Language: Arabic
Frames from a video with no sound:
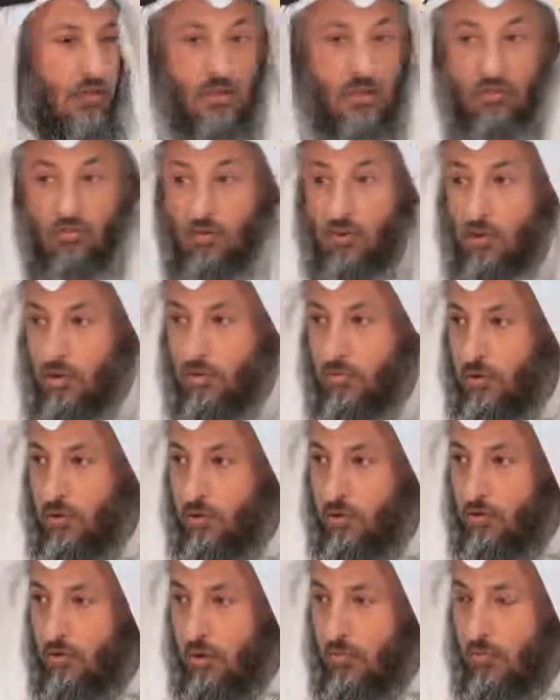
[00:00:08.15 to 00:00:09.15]
يصح
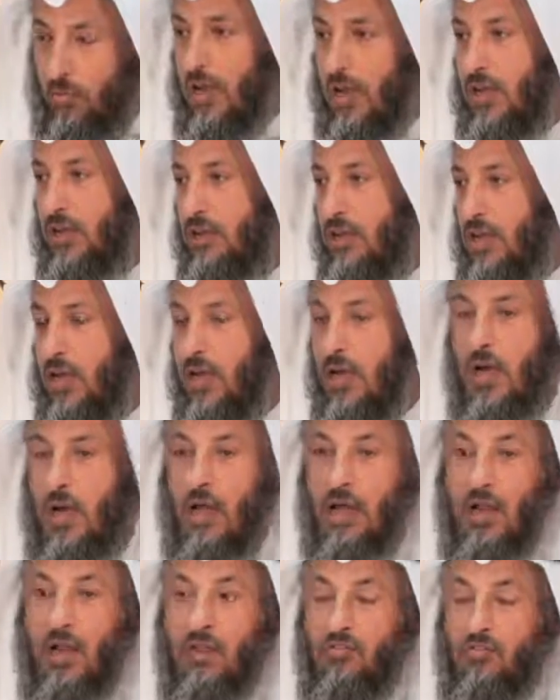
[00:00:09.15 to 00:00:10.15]
منه الصوم ولا يجب
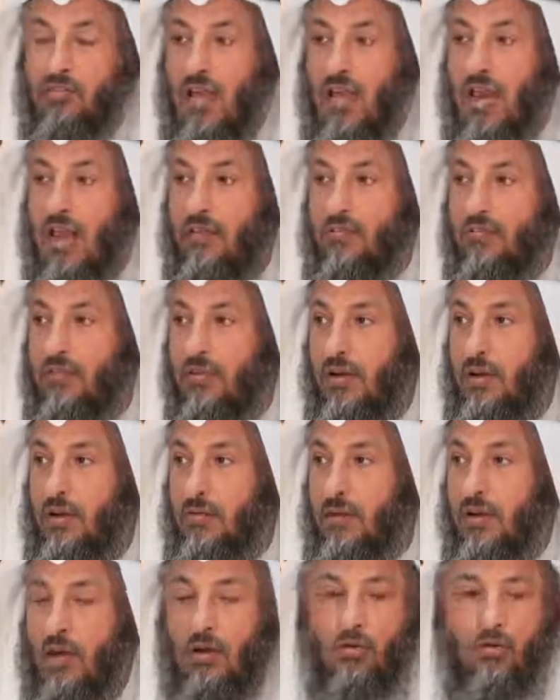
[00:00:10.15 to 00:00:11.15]
السلف
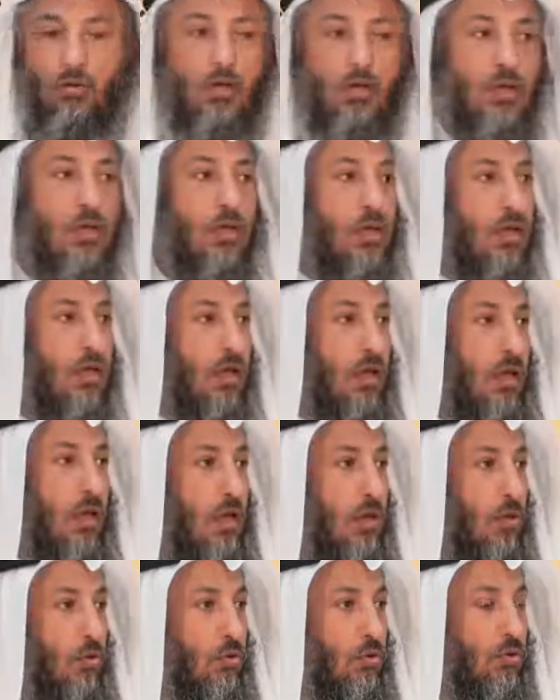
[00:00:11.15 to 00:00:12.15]
رحمه كانوا
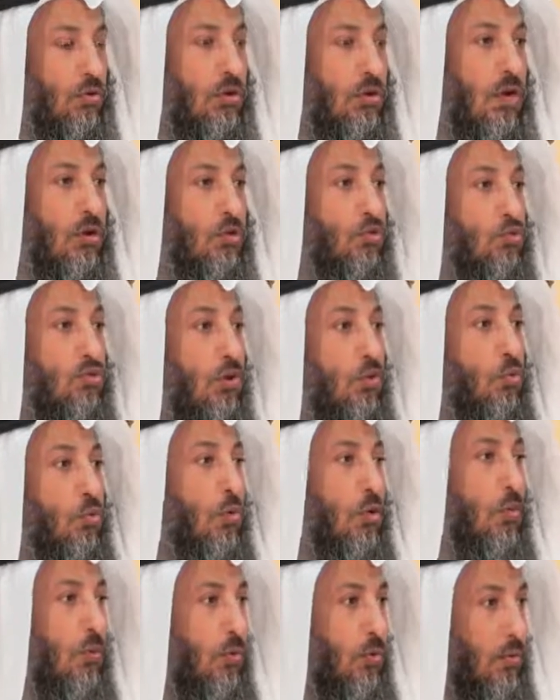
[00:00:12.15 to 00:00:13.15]
يقولون كنا
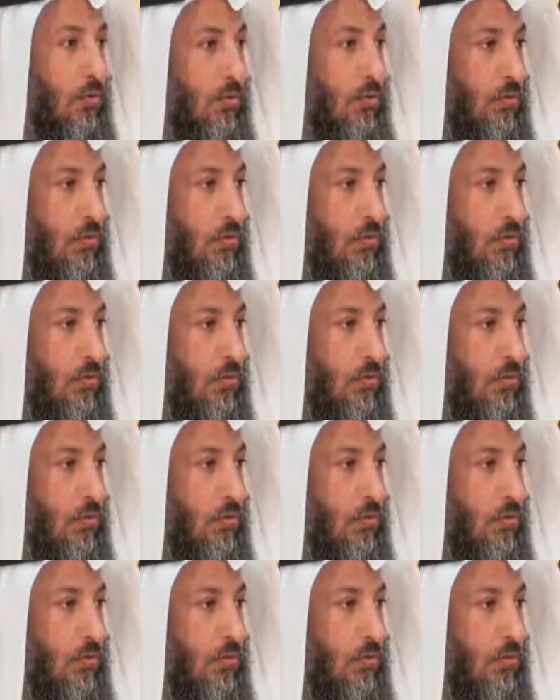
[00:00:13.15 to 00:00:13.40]
نصوم